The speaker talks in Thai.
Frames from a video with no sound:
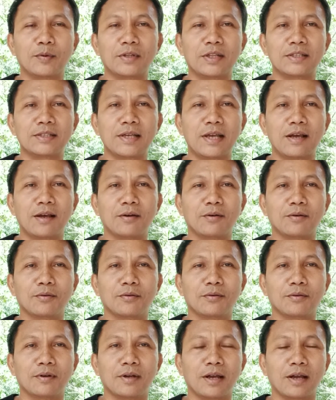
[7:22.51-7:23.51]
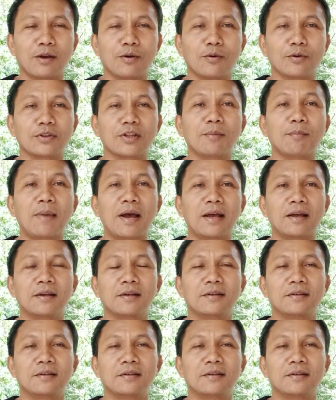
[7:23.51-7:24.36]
พุทธเจ้าโคตมะ